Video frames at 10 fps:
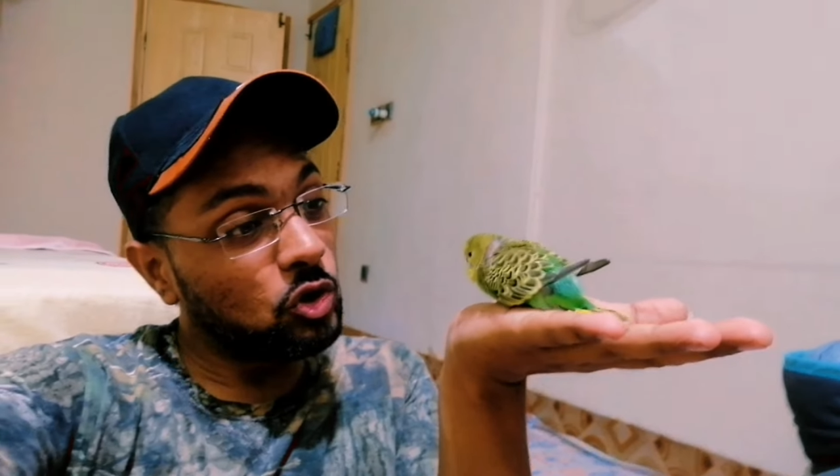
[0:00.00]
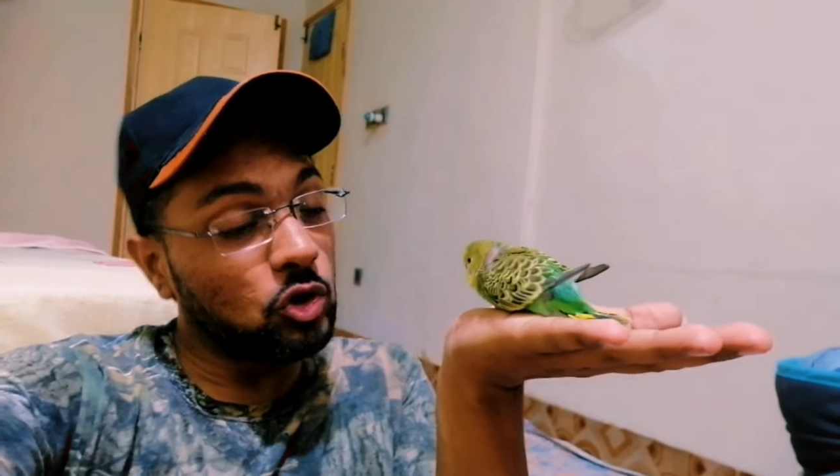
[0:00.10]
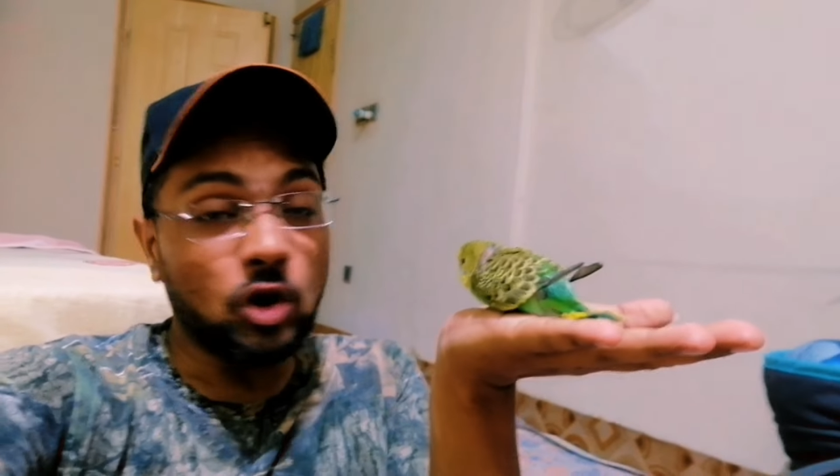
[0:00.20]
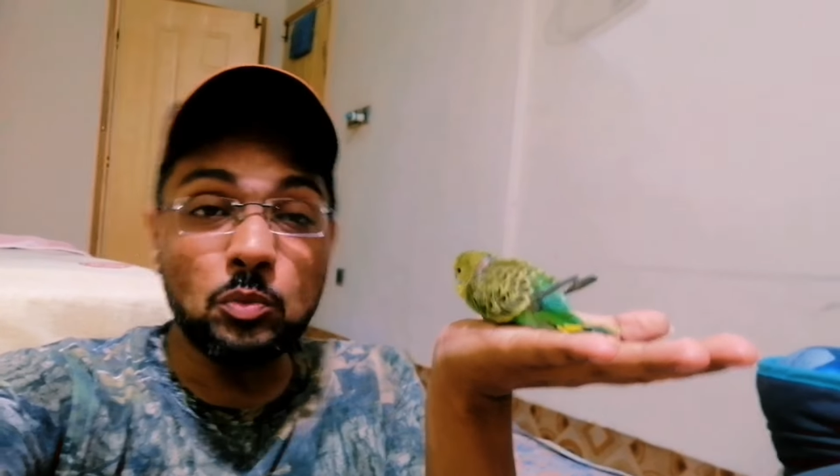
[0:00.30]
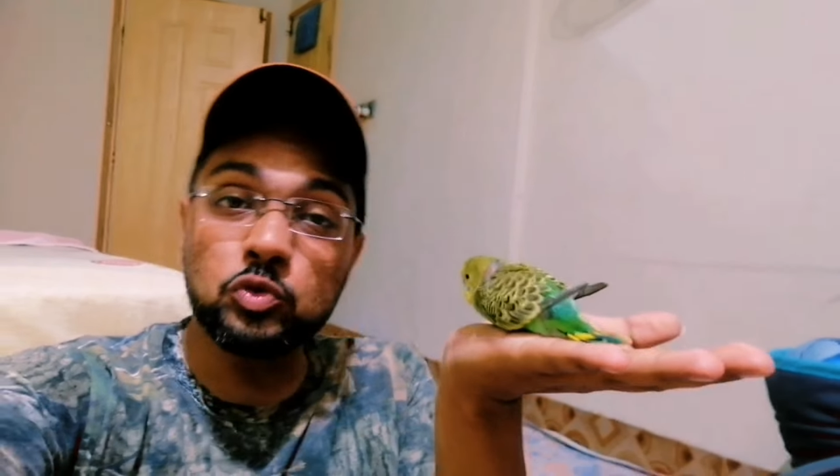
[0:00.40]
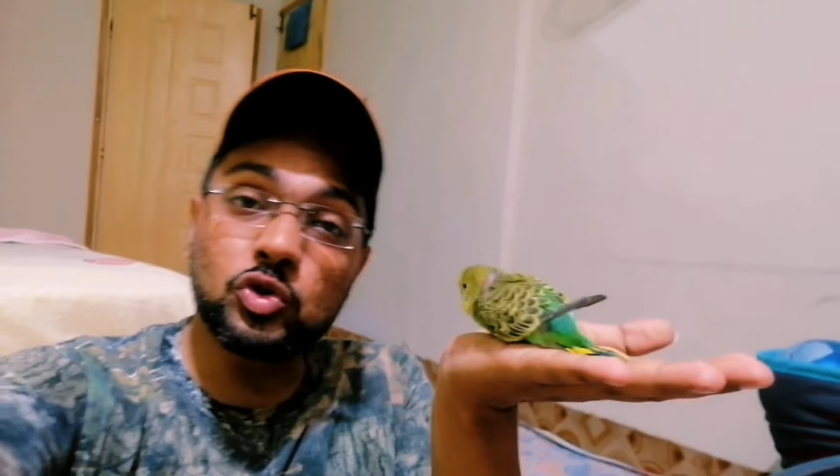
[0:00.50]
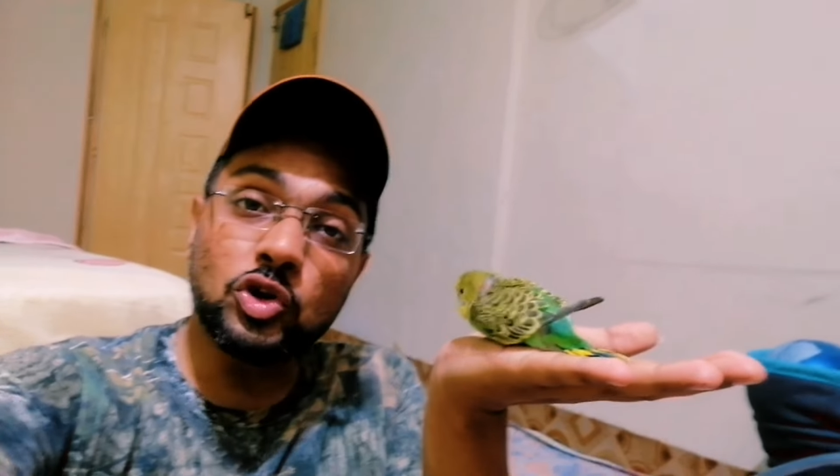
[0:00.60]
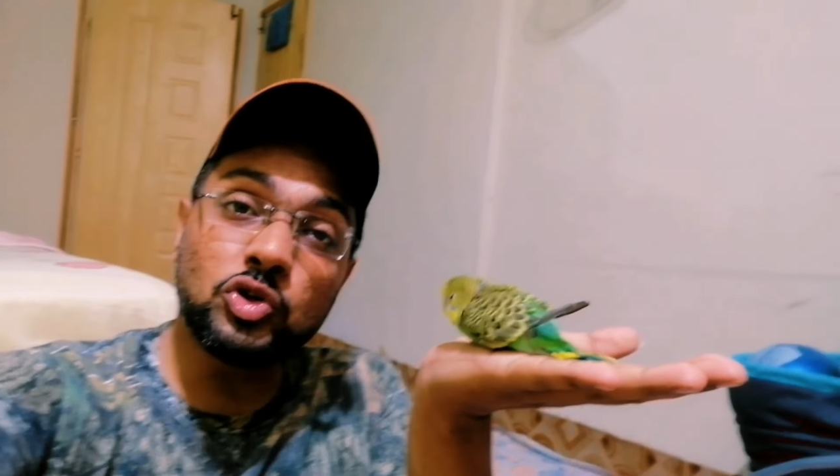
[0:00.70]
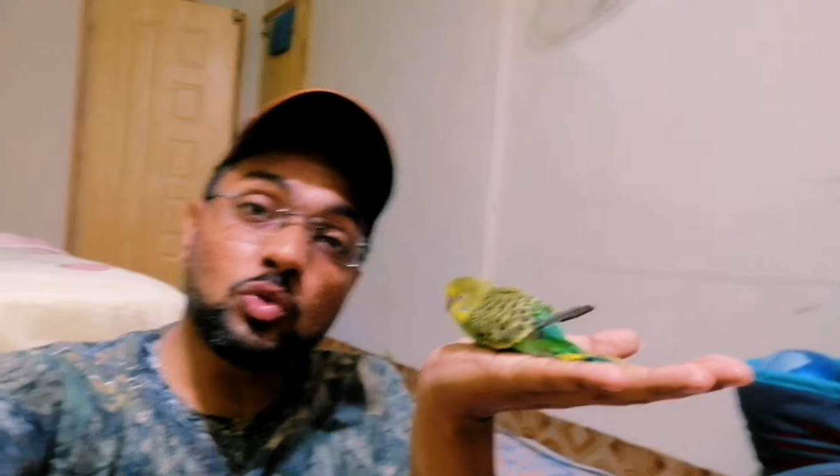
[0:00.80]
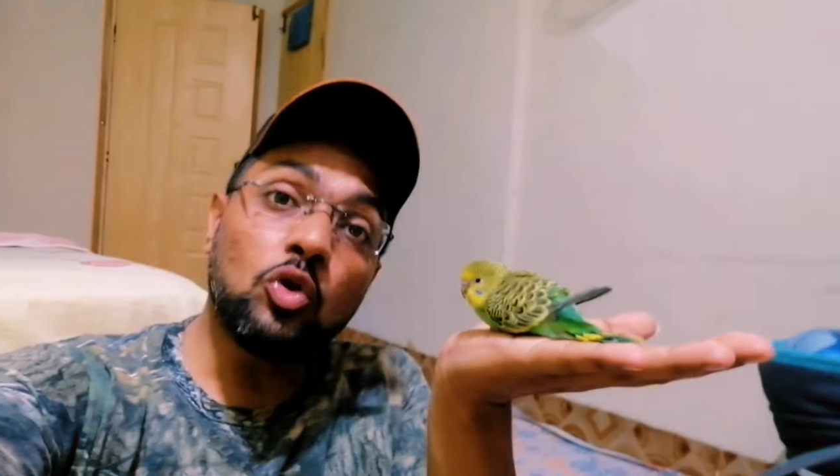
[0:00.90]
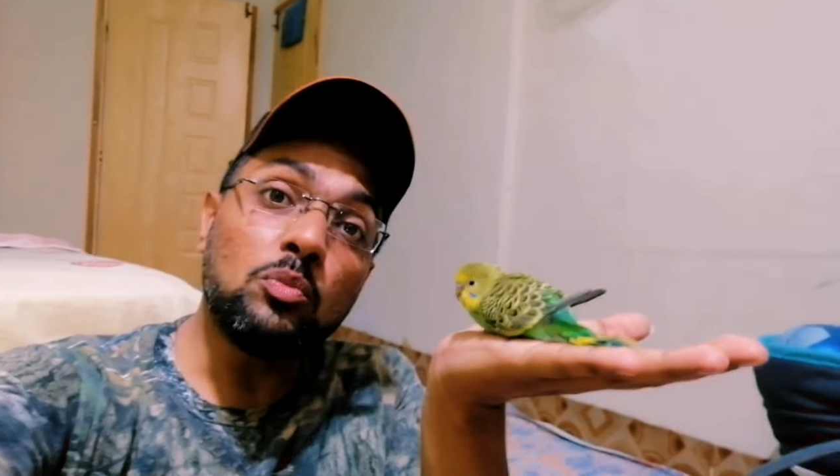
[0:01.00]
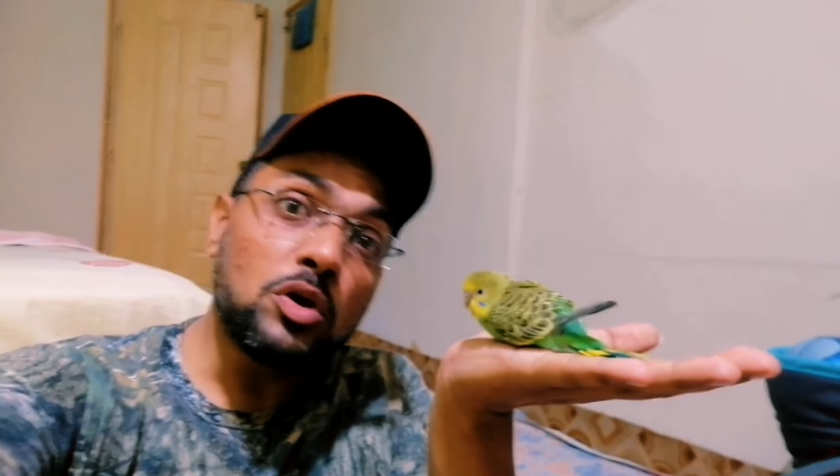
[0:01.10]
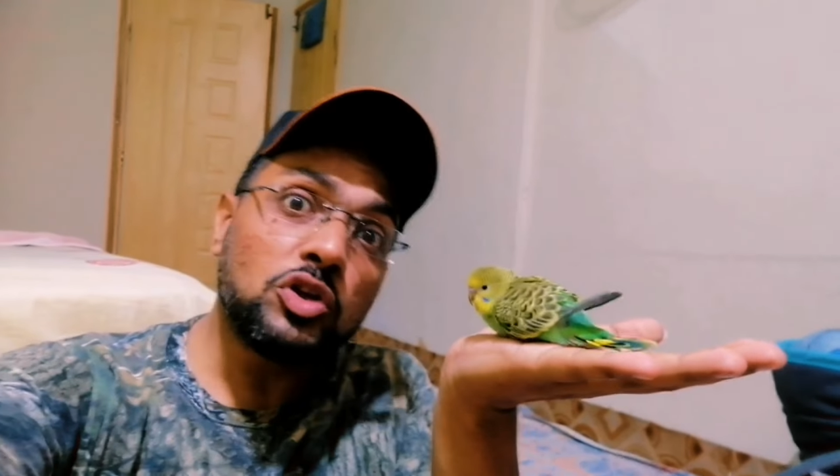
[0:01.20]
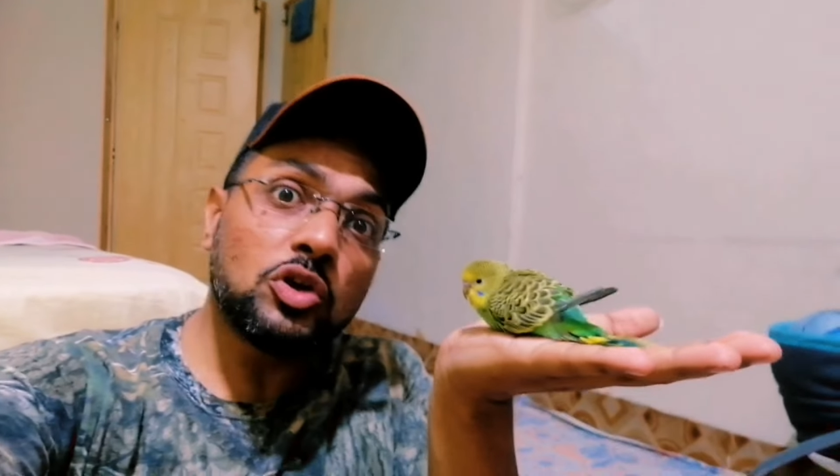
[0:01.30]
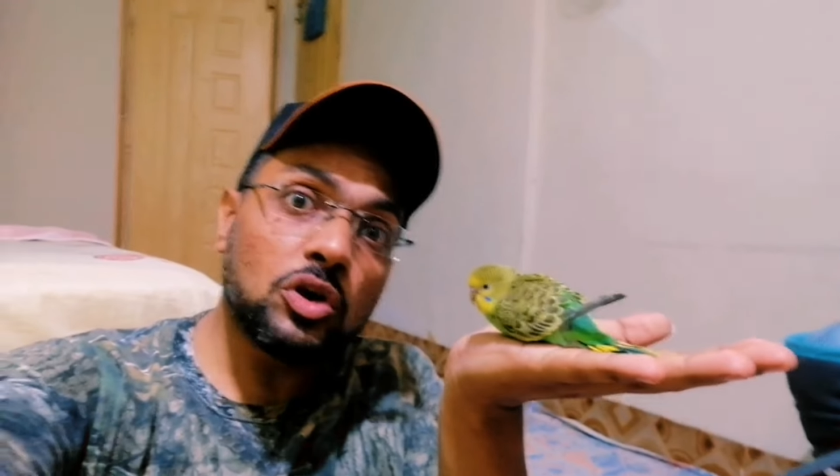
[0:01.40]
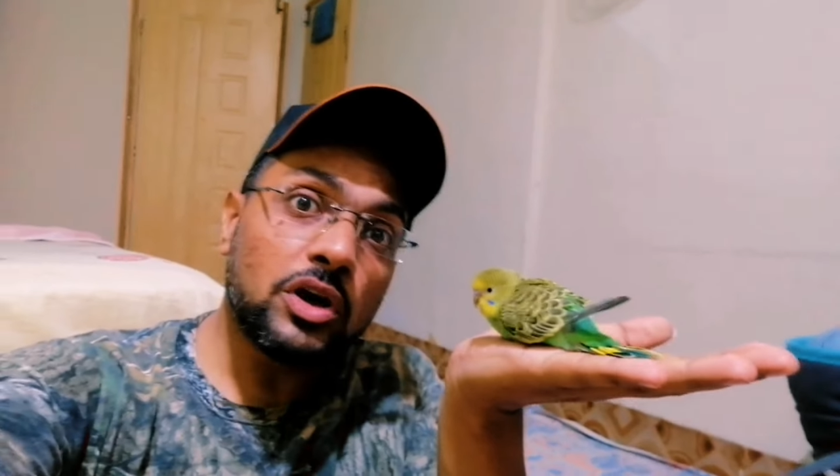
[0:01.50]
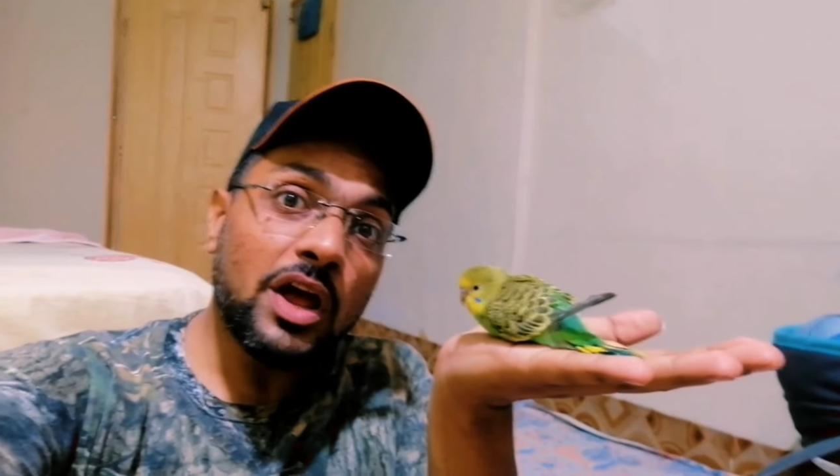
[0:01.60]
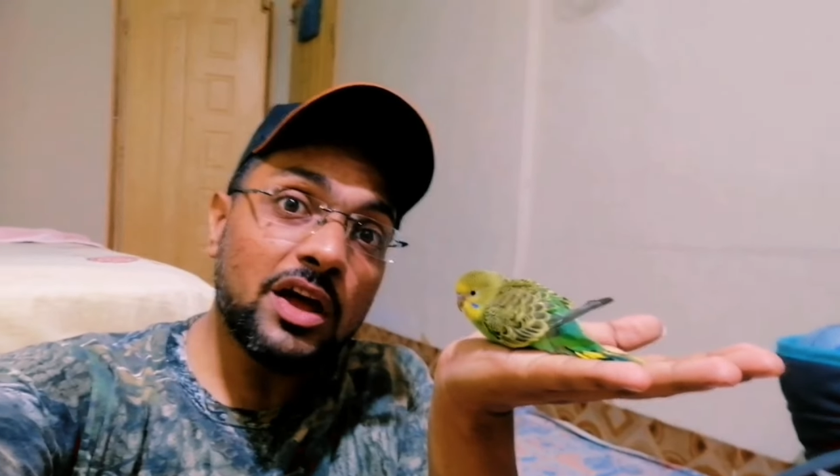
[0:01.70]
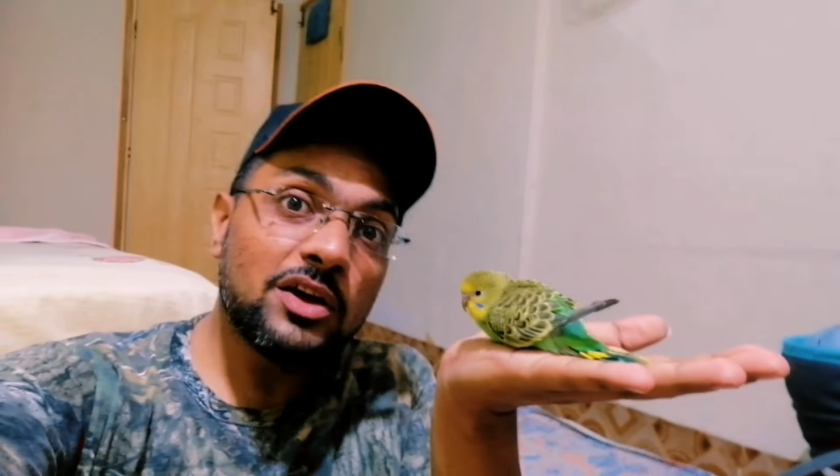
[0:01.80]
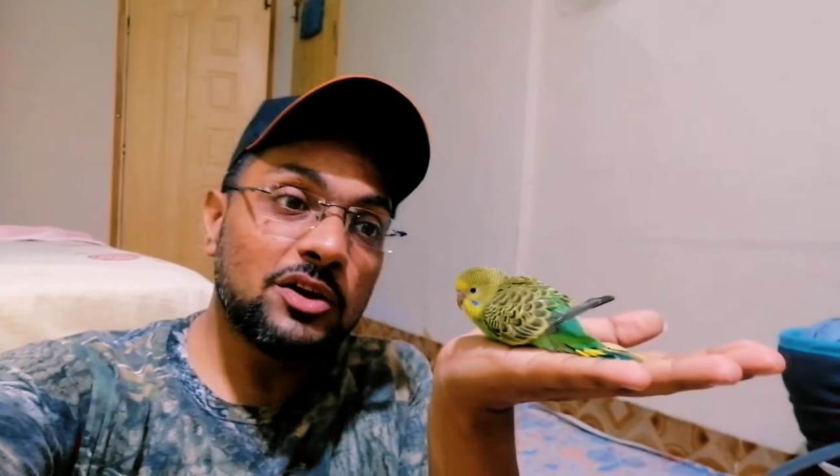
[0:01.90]
कि यार मुझसे आज कौन बातें कर
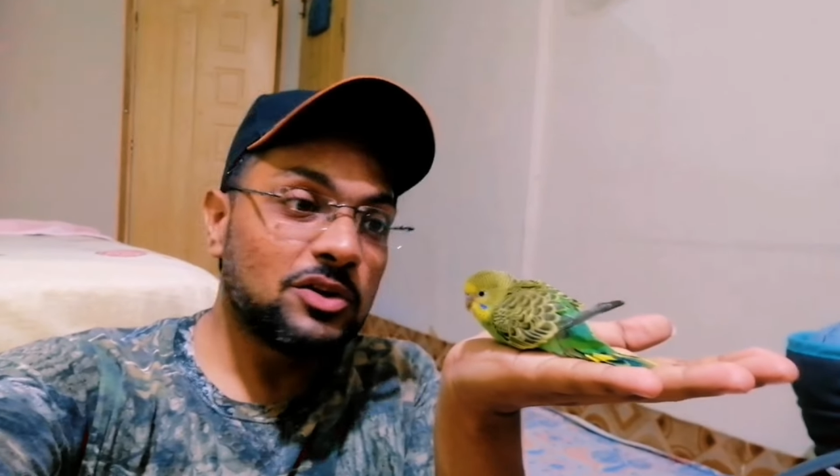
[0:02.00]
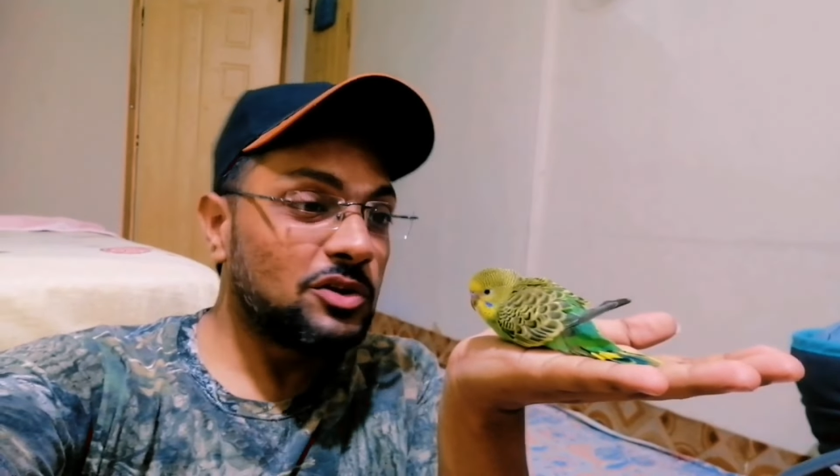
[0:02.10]
रहा है